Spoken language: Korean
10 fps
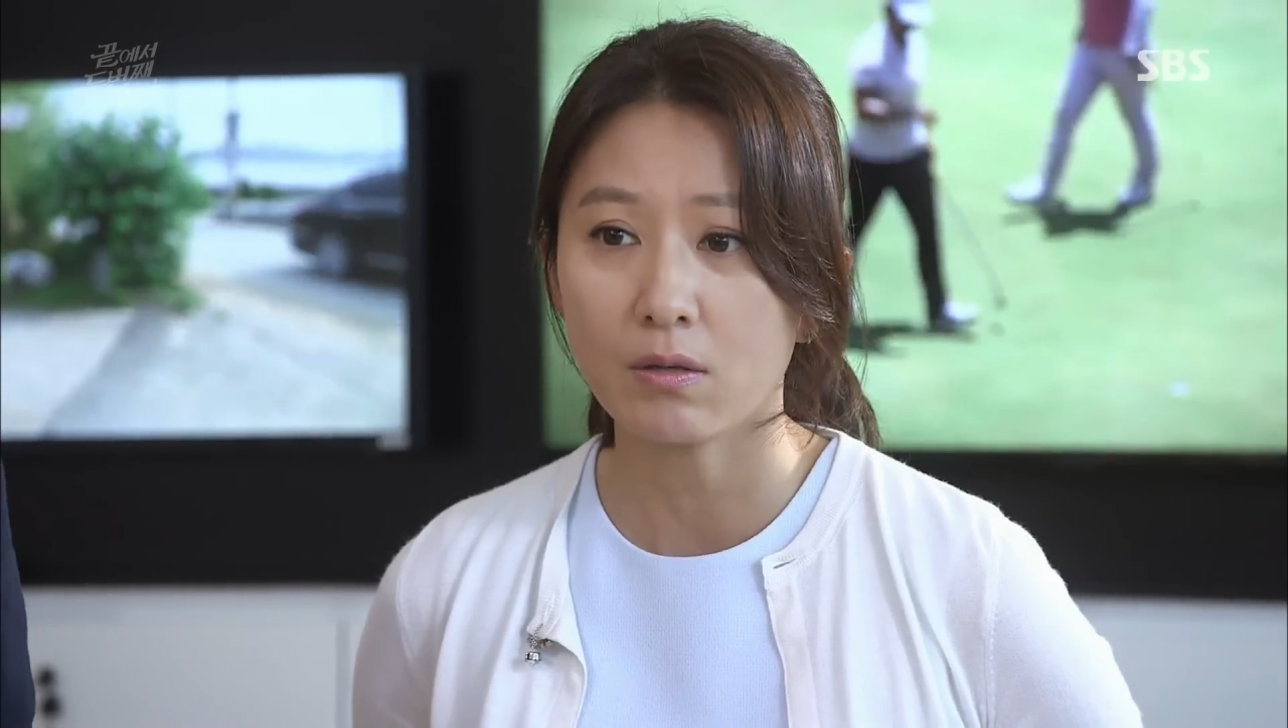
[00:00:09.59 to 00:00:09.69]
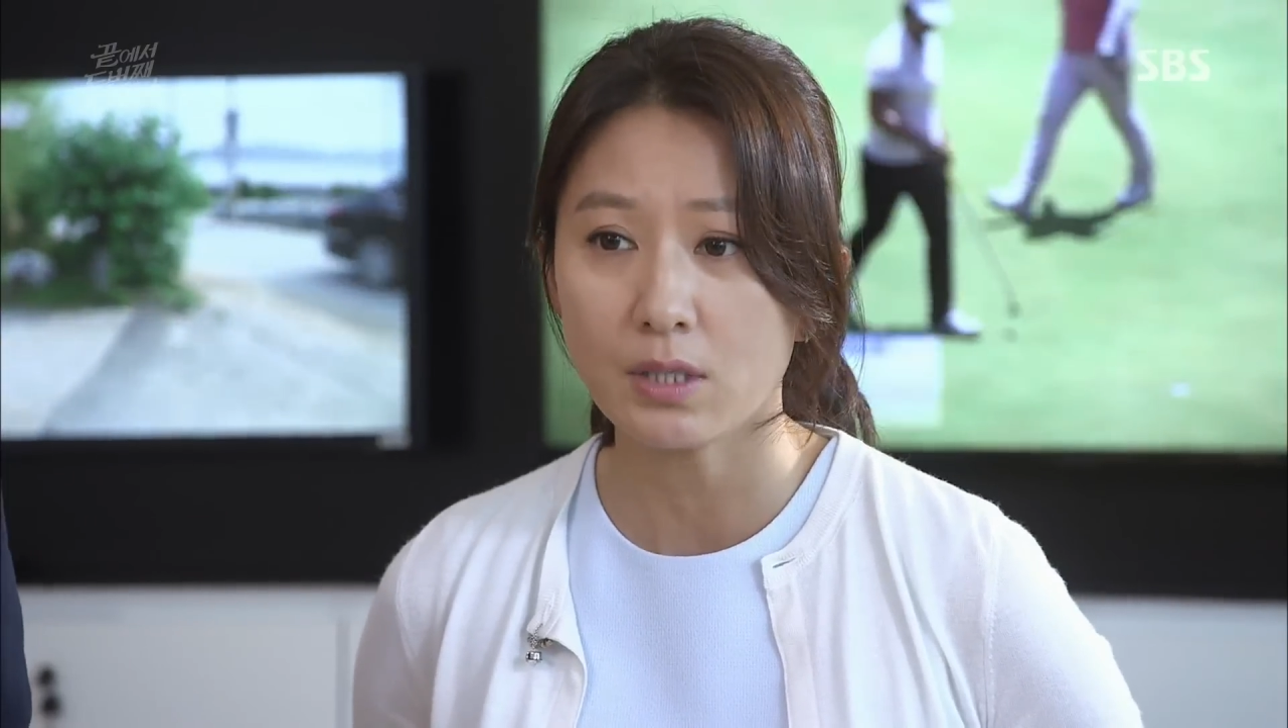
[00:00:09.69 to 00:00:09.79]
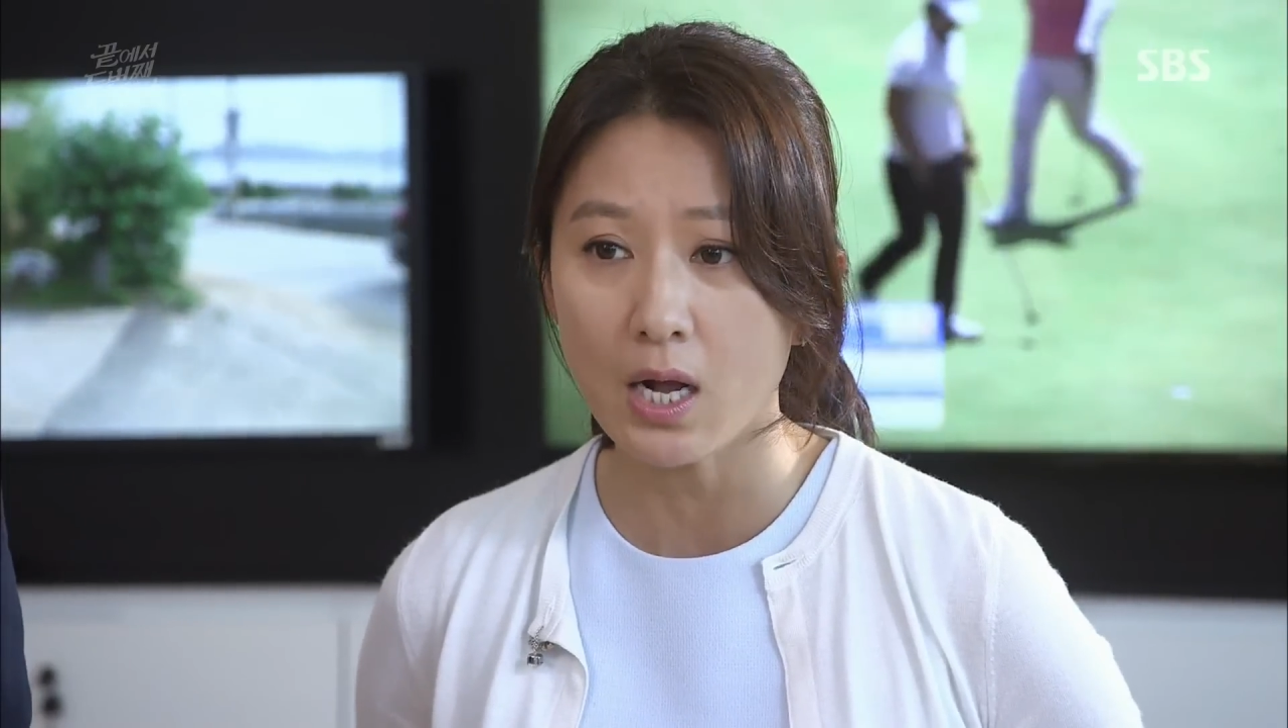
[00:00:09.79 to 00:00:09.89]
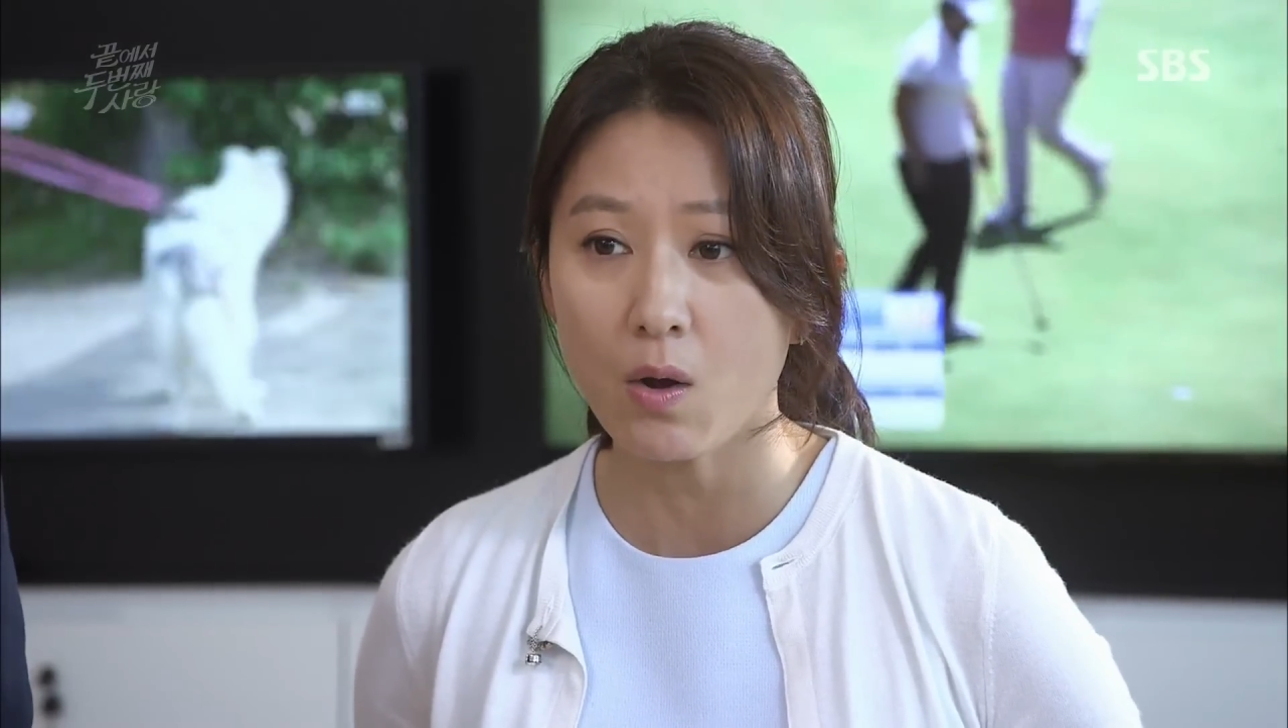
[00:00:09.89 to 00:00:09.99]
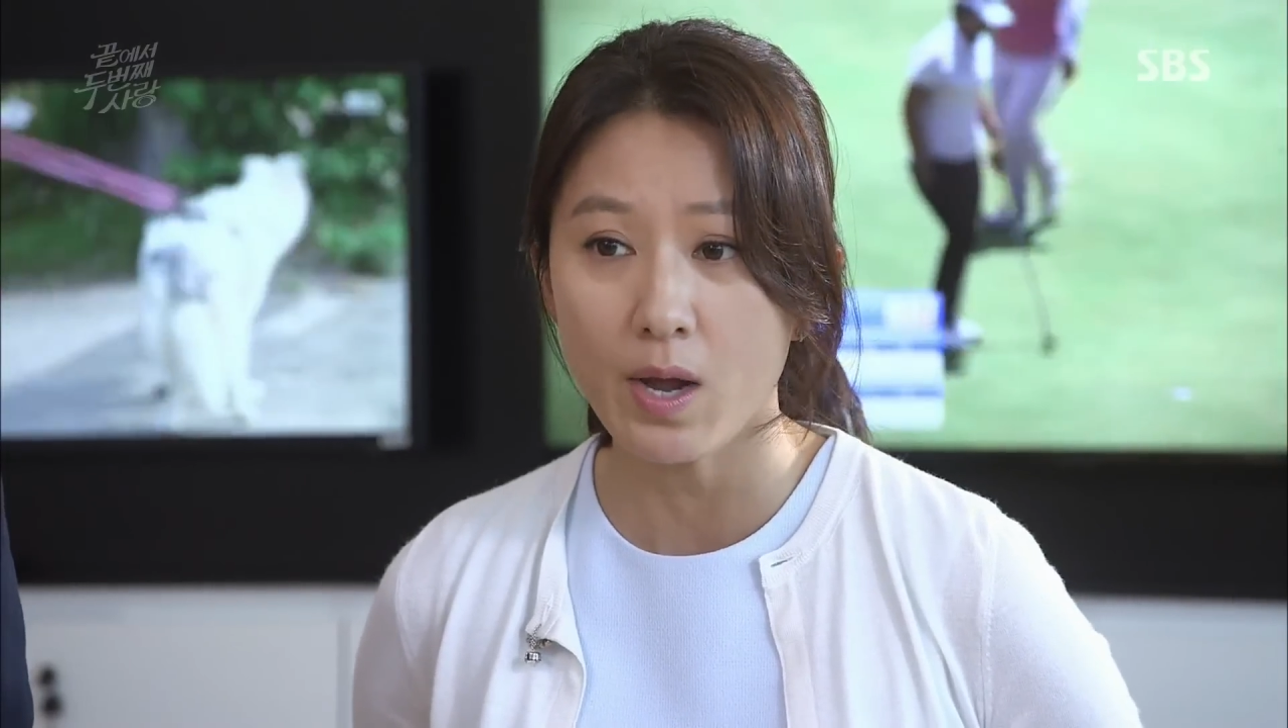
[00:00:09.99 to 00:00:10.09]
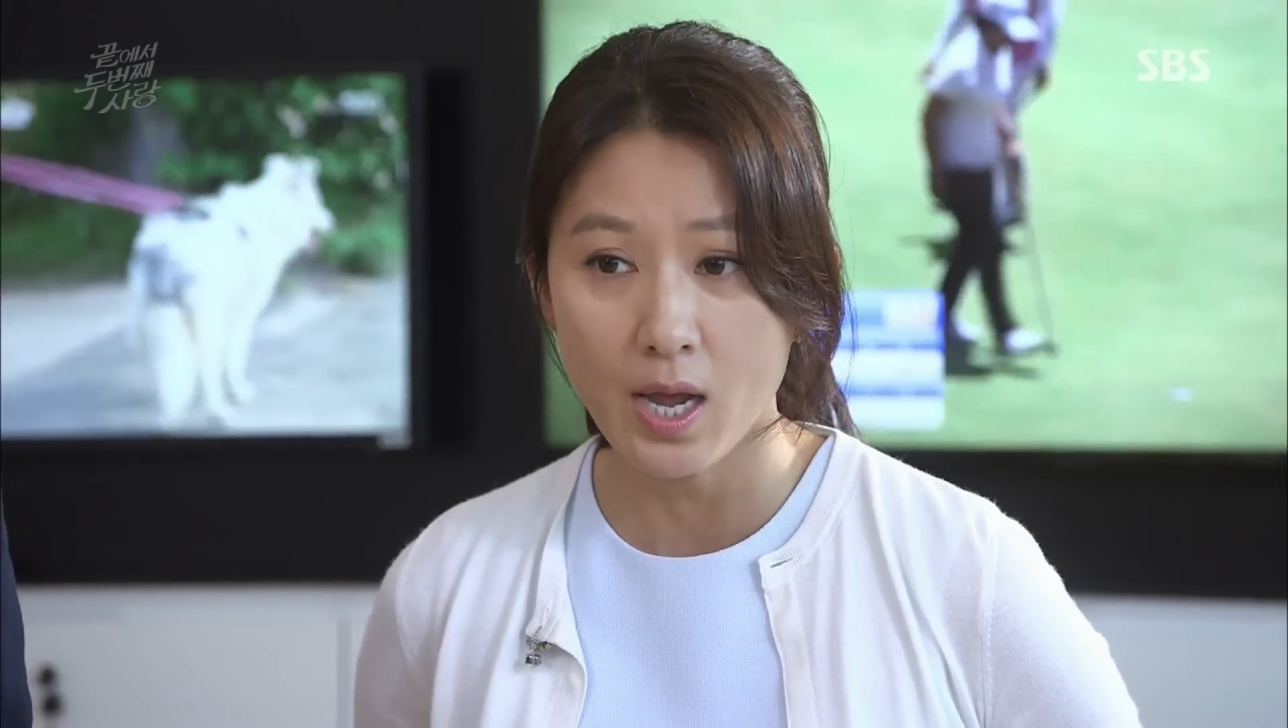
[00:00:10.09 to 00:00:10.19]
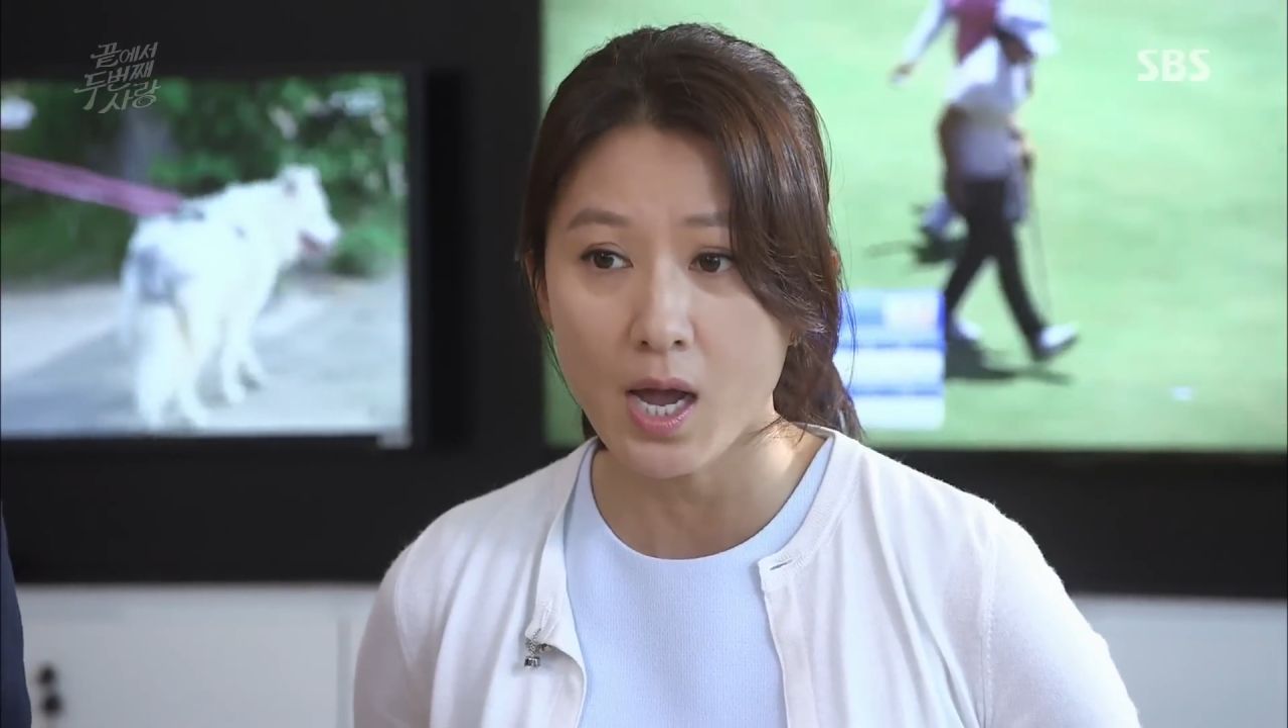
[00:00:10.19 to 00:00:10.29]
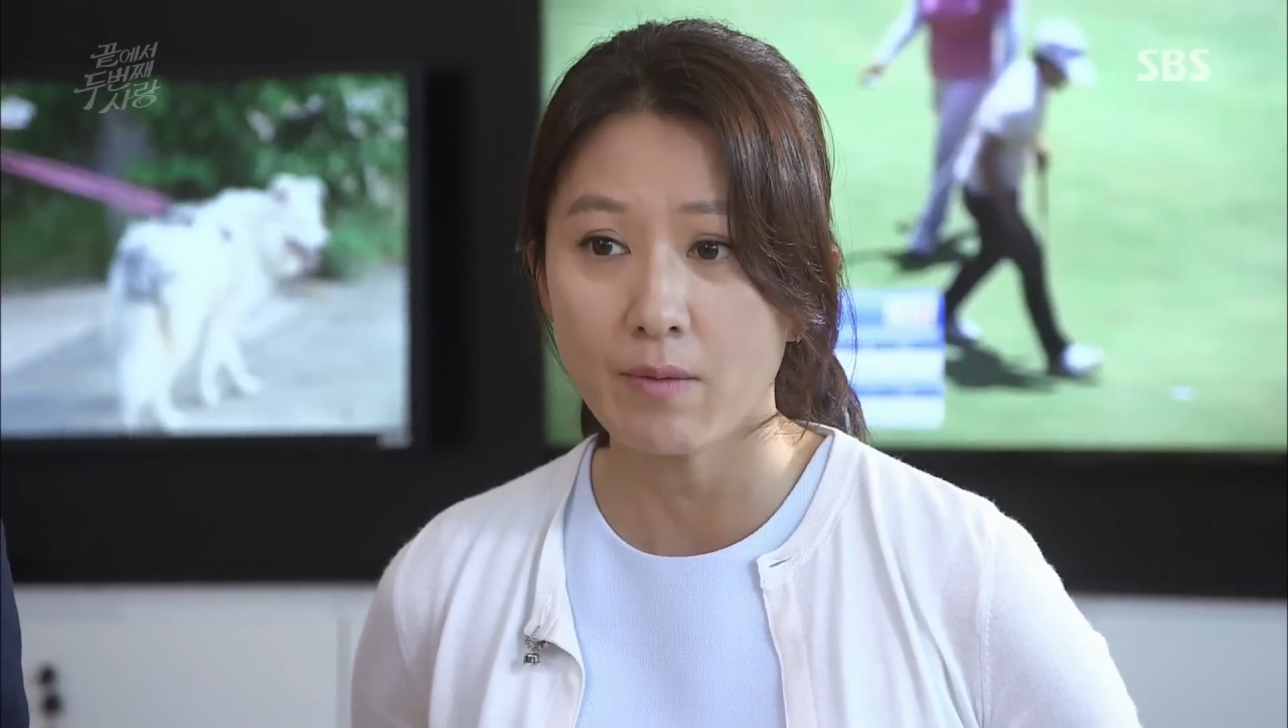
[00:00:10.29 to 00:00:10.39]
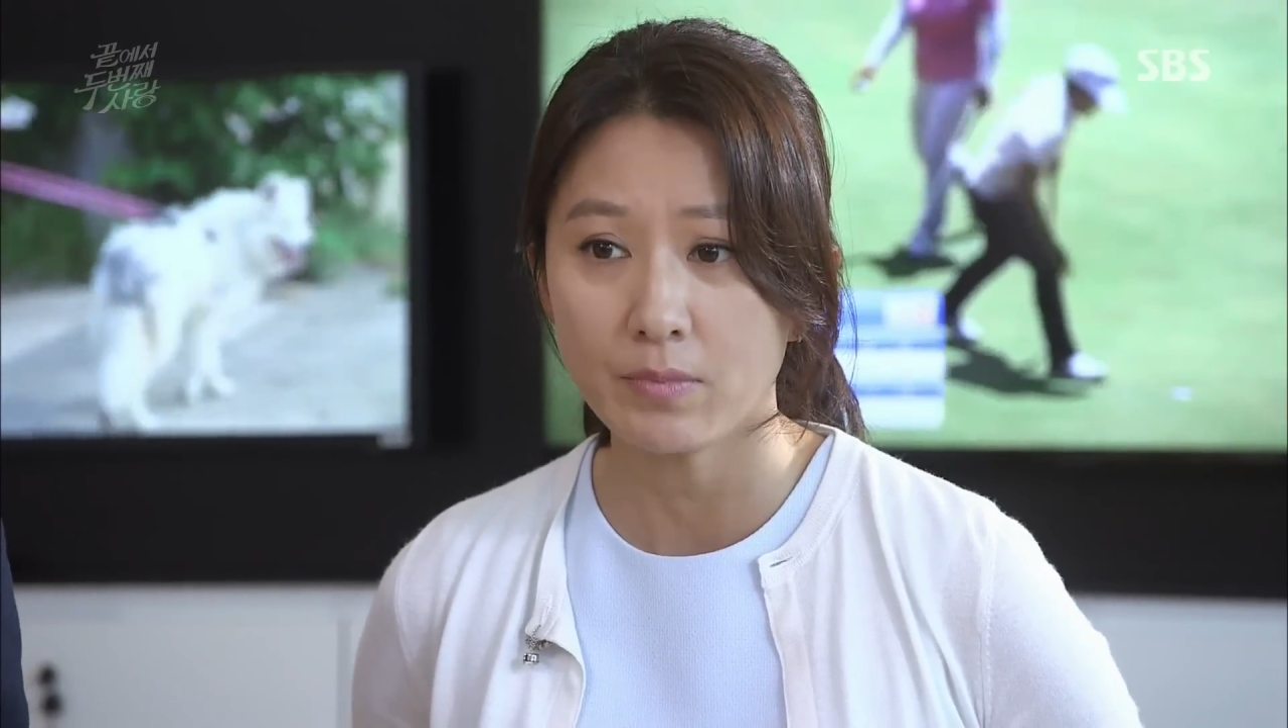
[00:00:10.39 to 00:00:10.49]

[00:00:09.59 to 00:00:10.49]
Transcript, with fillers: 건 사과해야